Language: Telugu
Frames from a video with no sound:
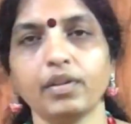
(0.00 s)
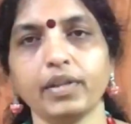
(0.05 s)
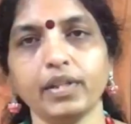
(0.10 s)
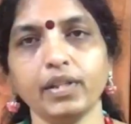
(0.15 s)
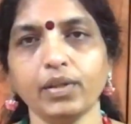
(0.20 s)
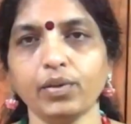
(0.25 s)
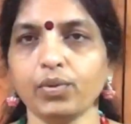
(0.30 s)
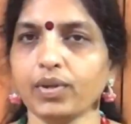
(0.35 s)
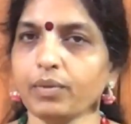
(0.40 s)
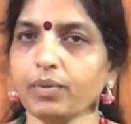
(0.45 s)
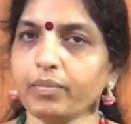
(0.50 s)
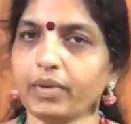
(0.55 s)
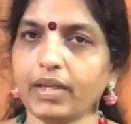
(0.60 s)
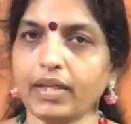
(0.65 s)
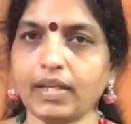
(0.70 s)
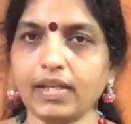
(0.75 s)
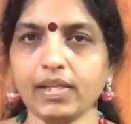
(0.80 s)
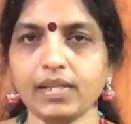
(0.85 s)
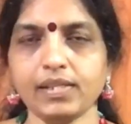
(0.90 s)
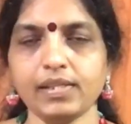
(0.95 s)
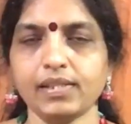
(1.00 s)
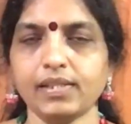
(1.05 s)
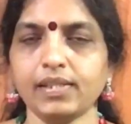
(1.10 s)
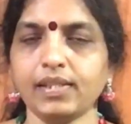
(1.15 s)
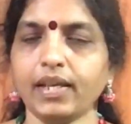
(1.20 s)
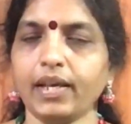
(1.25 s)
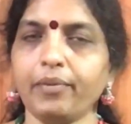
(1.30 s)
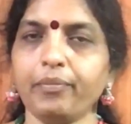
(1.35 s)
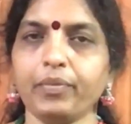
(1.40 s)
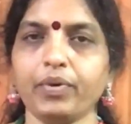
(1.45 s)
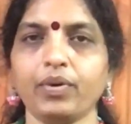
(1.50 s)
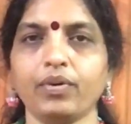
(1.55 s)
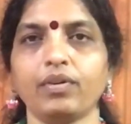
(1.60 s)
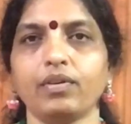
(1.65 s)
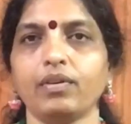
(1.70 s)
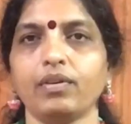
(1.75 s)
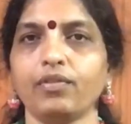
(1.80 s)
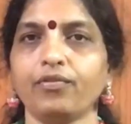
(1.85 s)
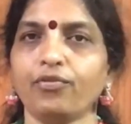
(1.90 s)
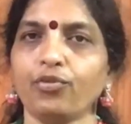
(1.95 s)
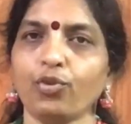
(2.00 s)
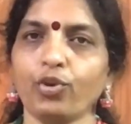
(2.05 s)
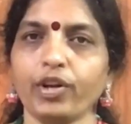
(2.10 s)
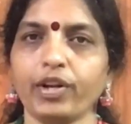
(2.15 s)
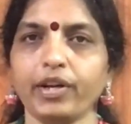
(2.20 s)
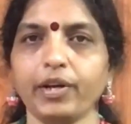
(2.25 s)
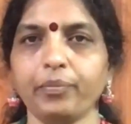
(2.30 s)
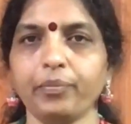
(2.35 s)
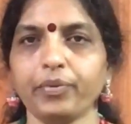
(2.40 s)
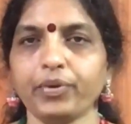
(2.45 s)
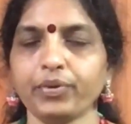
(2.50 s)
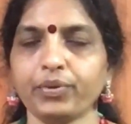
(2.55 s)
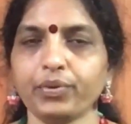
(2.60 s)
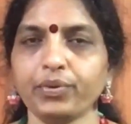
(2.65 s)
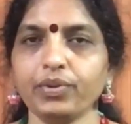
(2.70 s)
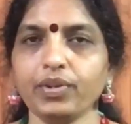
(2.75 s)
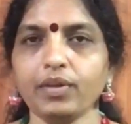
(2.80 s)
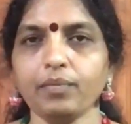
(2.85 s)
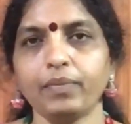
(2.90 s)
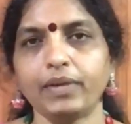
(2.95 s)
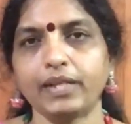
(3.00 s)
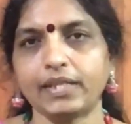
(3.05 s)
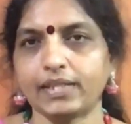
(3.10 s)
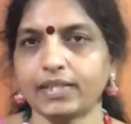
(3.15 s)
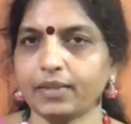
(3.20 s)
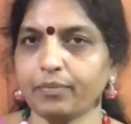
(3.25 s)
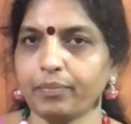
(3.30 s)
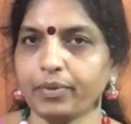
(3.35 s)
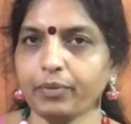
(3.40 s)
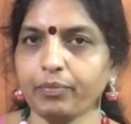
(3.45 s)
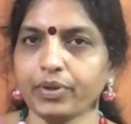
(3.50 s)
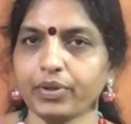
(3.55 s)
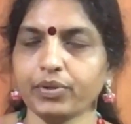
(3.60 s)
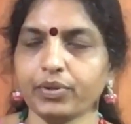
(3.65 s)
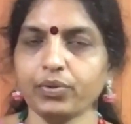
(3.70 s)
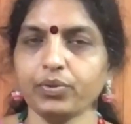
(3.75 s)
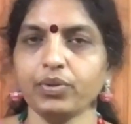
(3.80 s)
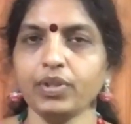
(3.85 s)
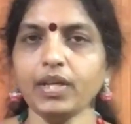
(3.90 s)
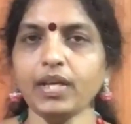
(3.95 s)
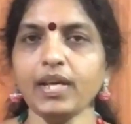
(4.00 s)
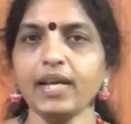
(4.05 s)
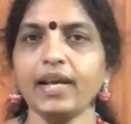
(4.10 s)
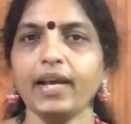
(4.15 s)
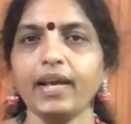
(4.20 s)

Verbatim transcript: ఇది కూడా మనకి సేమ్ ఫోర్ హండ్రెడ్ పడుతుంది ప్లస్ షిప్పింగ్ పడుతుంది